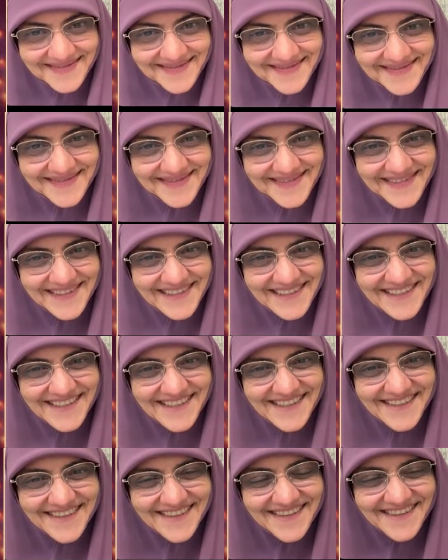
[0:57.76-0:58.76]
يعني عايزه
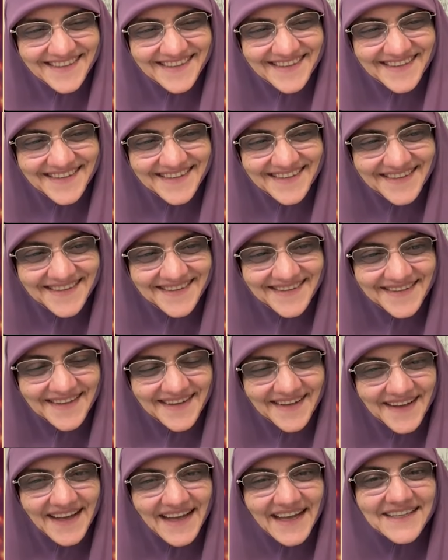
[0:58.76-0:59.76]
راحه كده
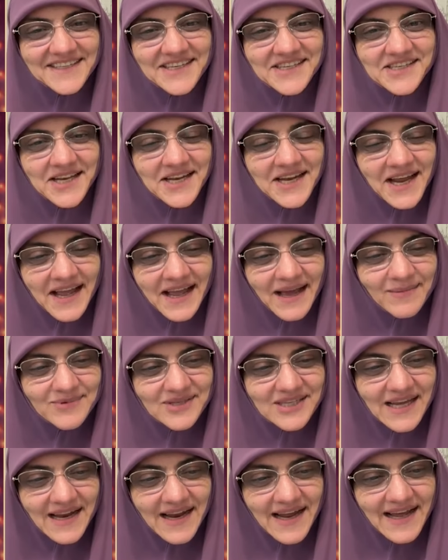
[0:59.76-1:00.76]
فالراحة كم
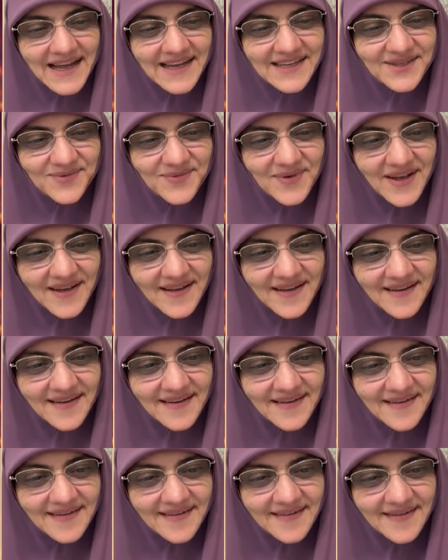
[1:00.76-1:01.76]
سنة يا اسماء؟
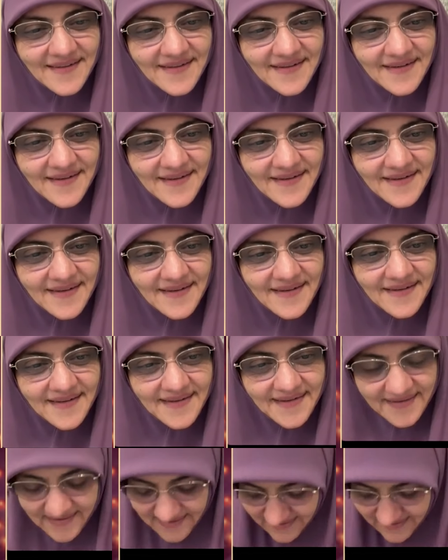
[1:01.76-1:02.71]
22